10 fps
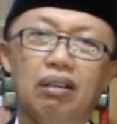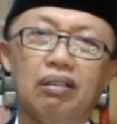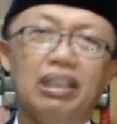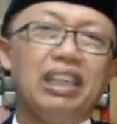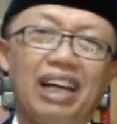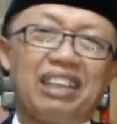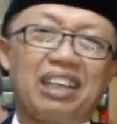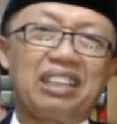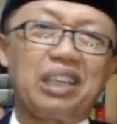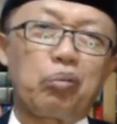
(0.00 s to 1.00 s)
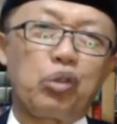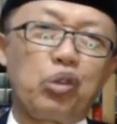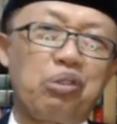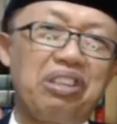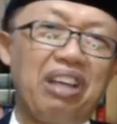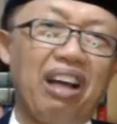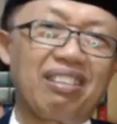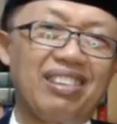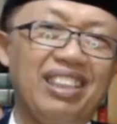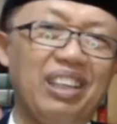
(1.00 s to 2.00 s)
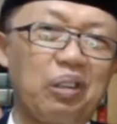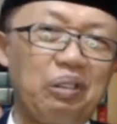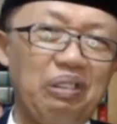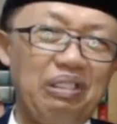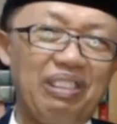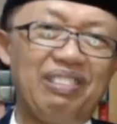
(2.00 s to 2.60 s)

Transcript: tidak ada kitab suci yang tidak kuno.